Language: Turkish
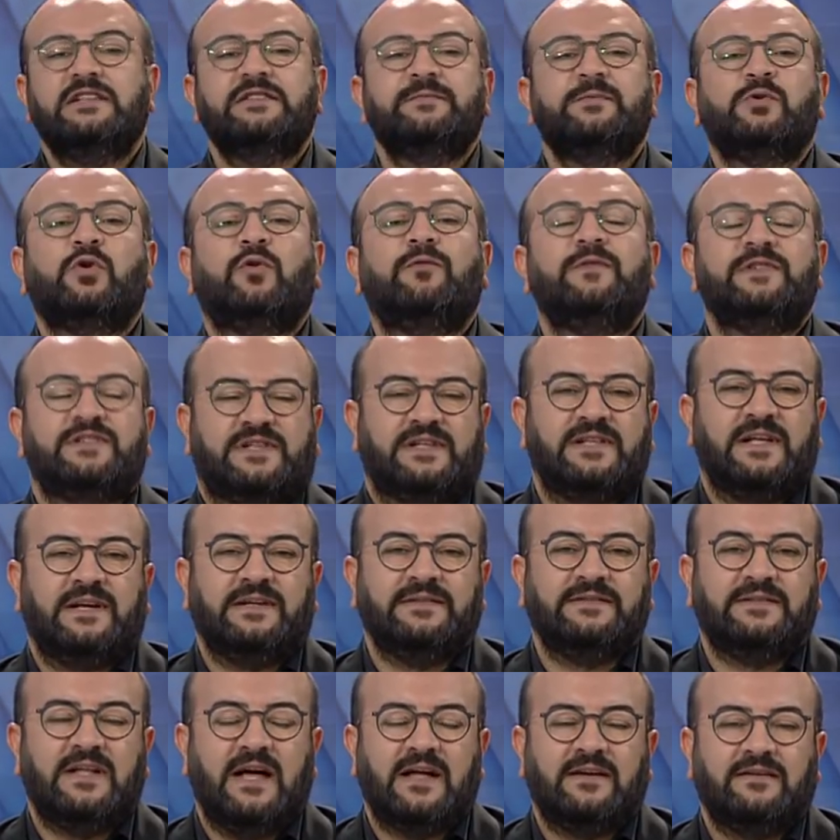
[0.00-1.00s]
İzmir
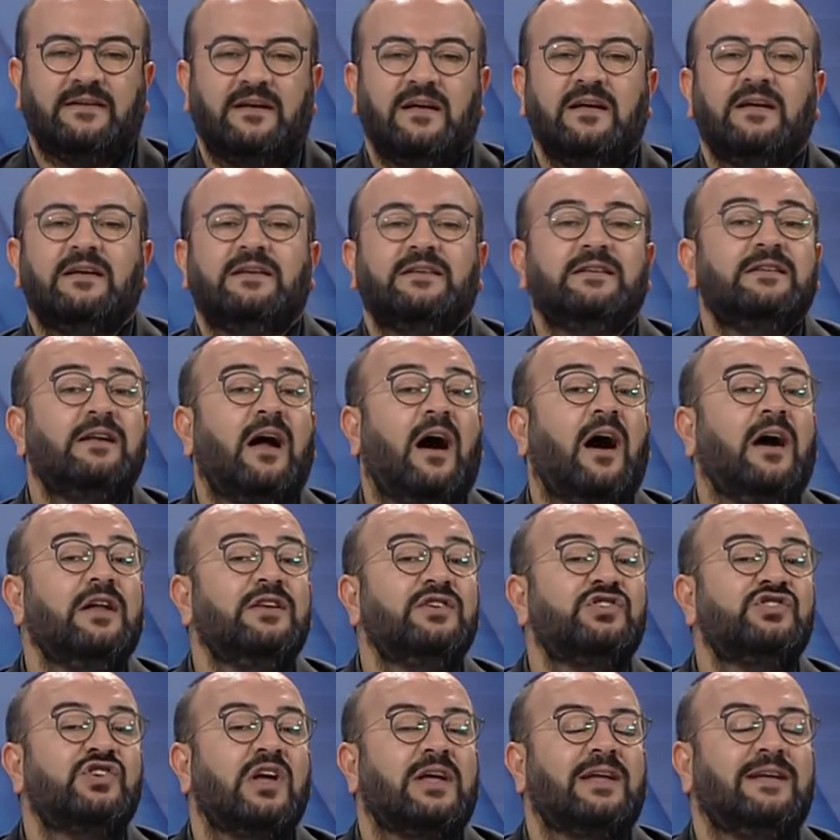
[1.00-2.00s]
ofislerinden, Yine
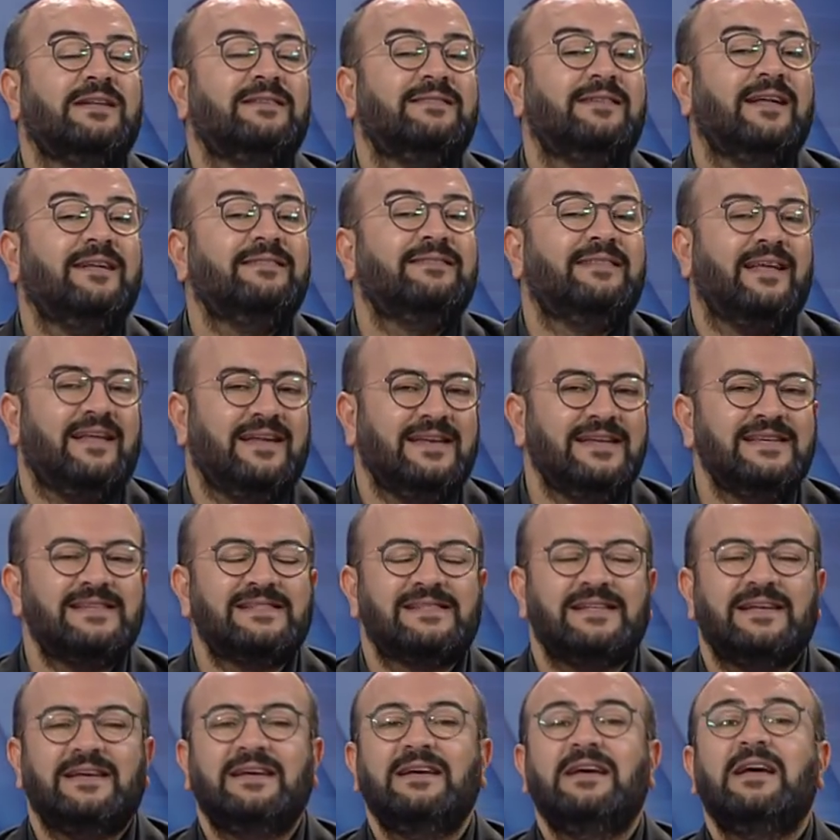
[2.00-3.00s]
aynı şekilde
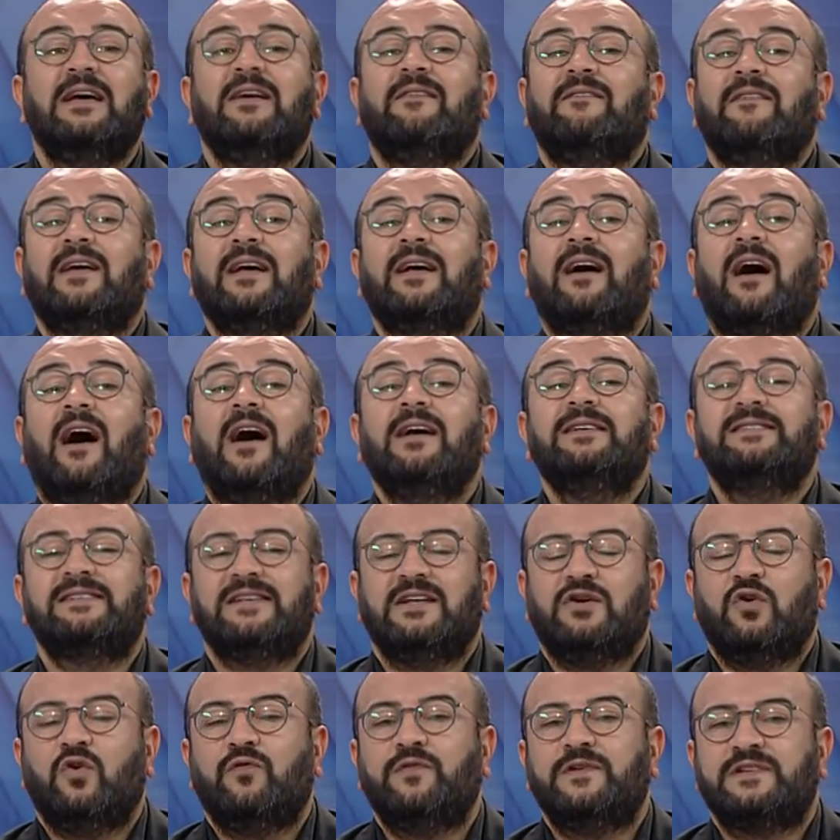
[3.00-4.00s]
Denizli ve
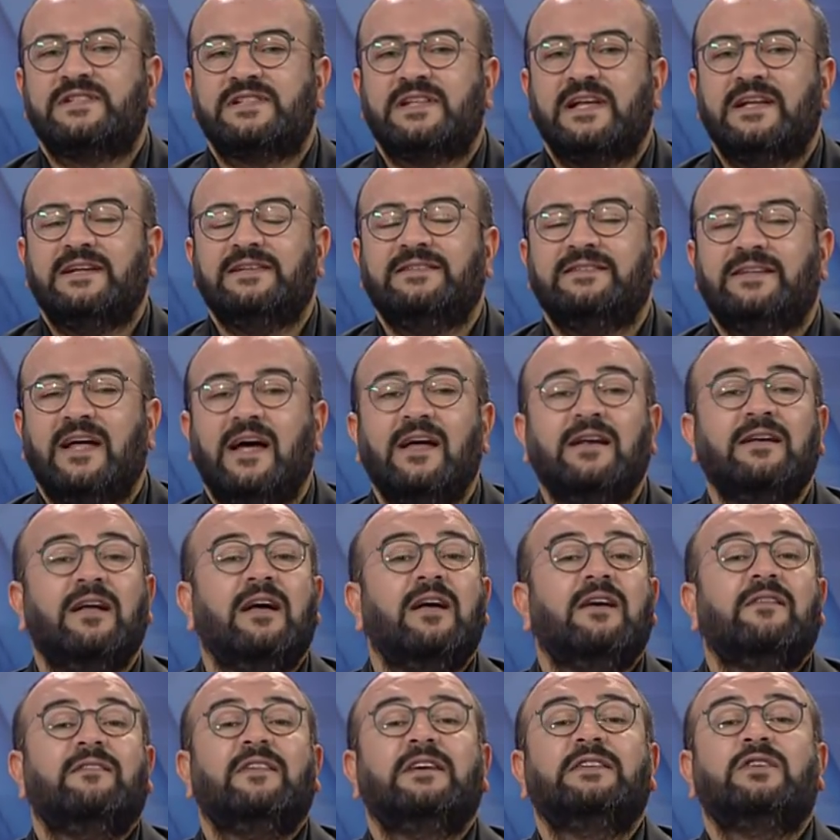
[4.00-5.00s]
Kayseri
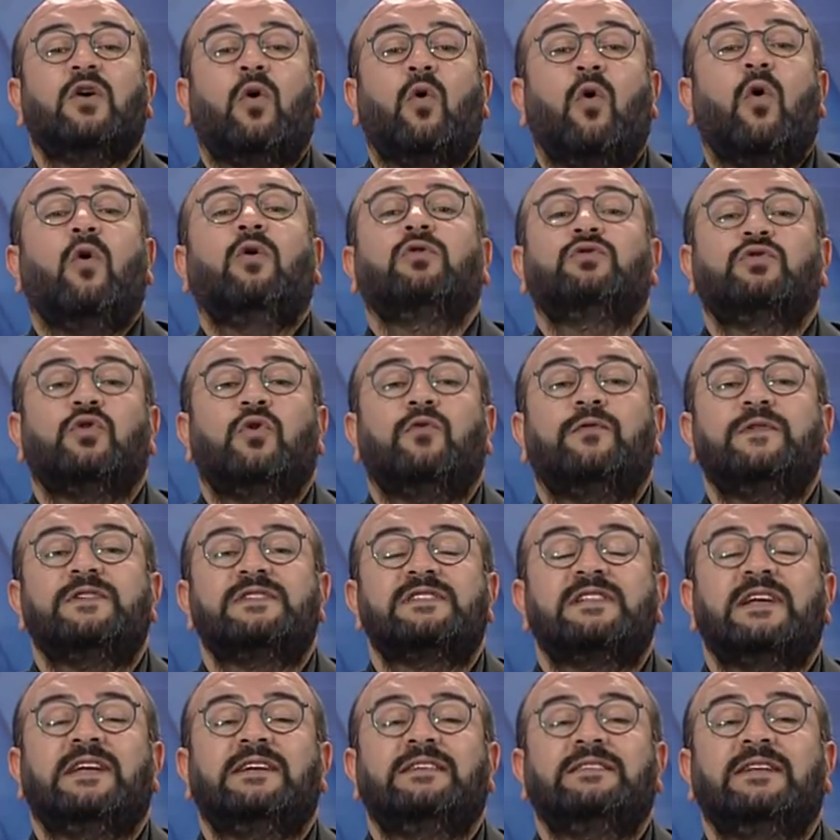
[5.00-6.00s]
ofislerinden ve de Ordu
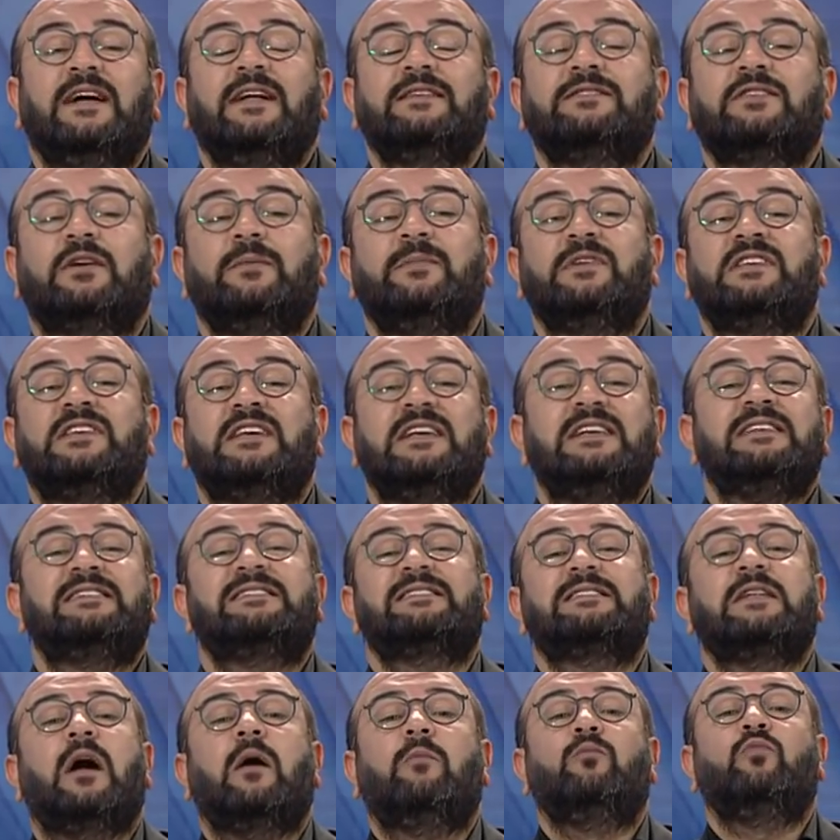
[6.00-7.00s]
ofislerinden tabii ki
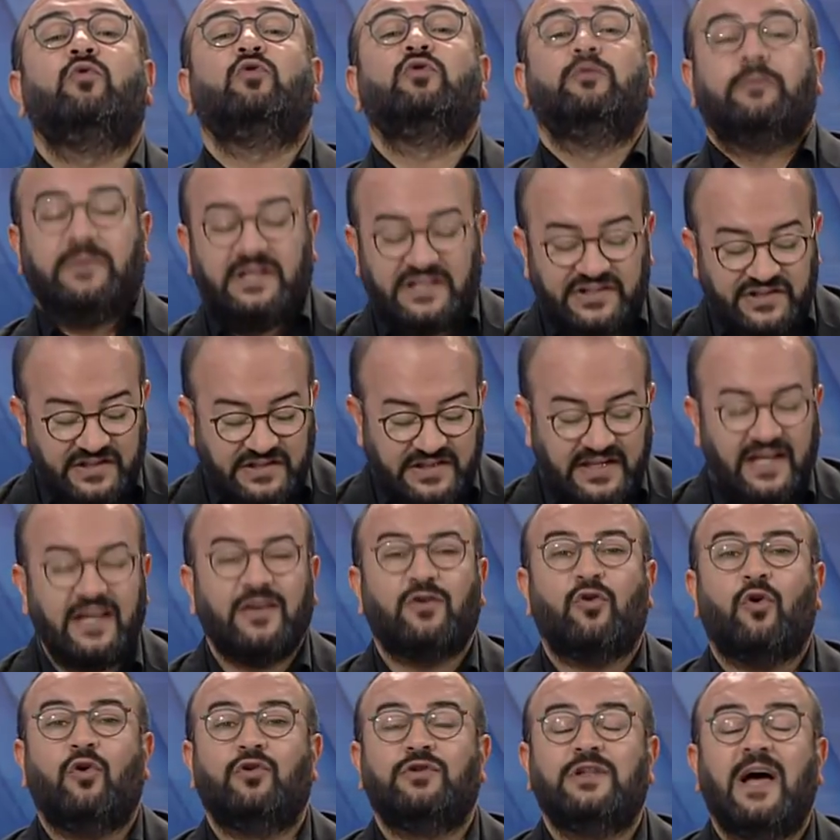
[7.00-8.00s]
İstanbul
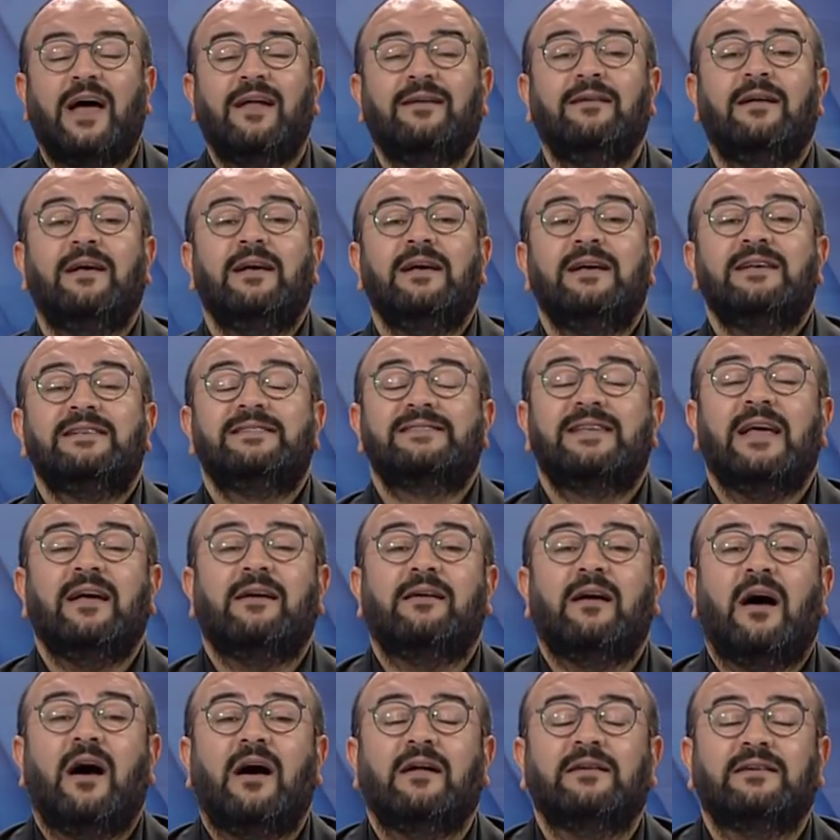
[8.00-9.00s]
Mecidiyeköy'den
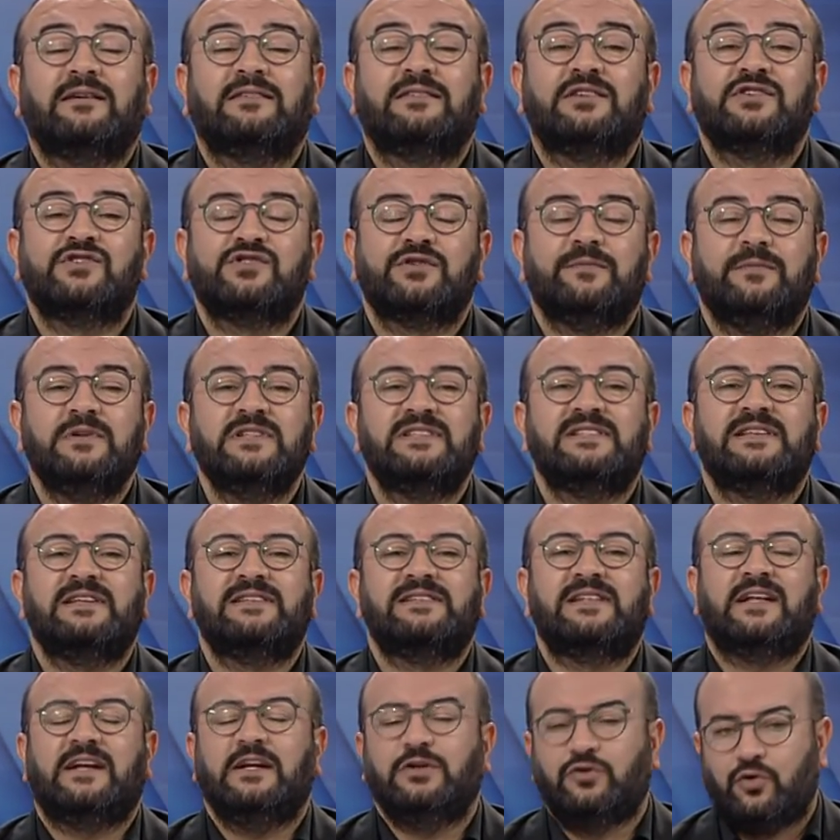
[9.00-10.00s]
Zehra arkadaşımız
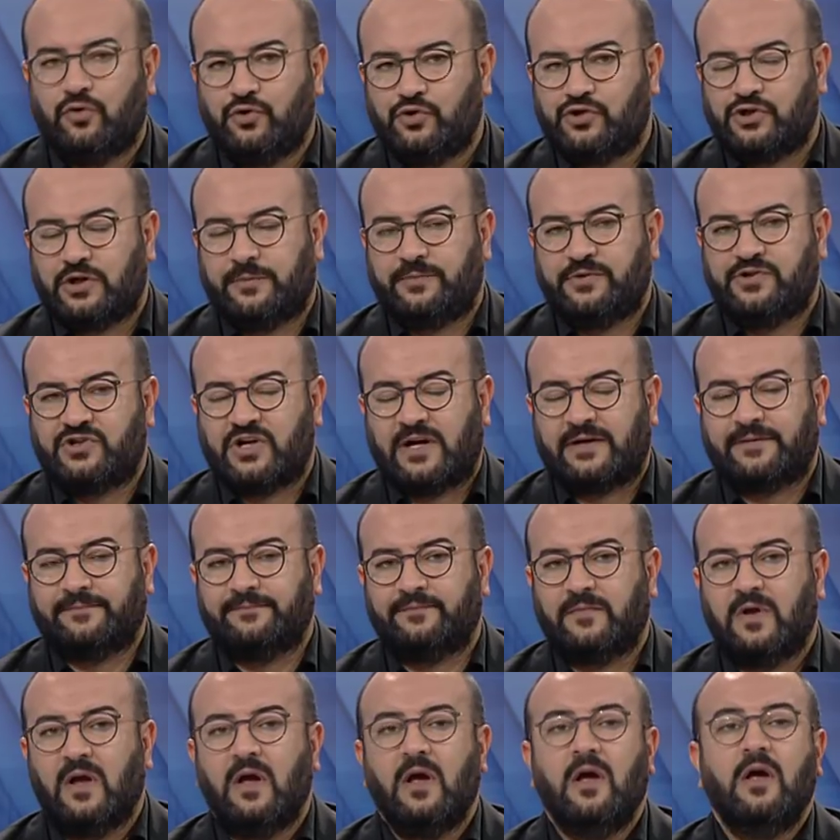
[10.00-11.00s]
sizlere dönüş yapacak.
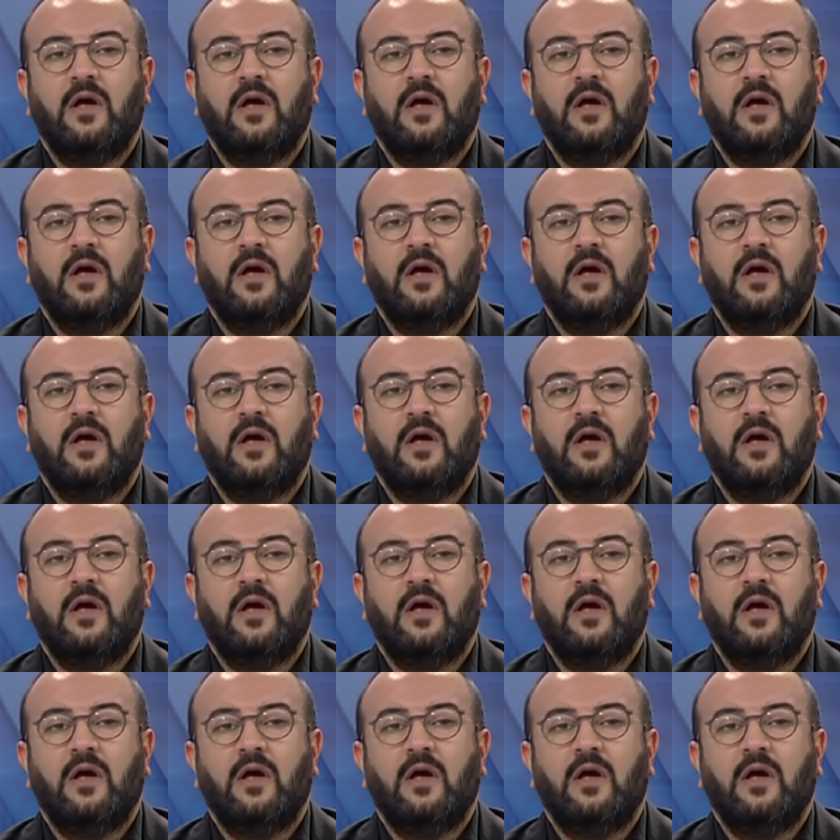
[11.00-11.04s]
